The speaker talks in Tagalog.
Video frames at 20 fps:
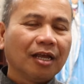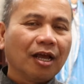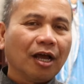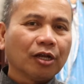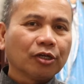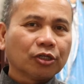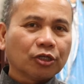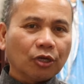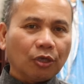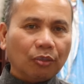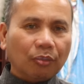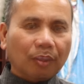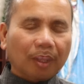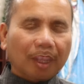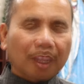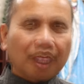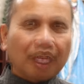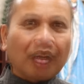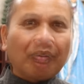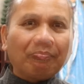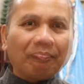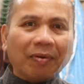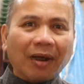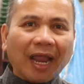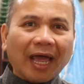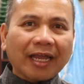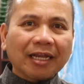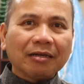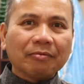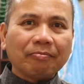And so, a
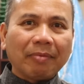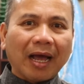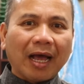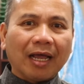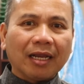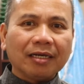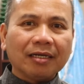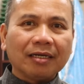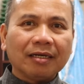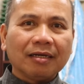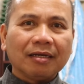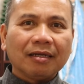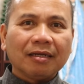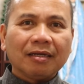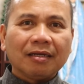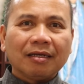blind man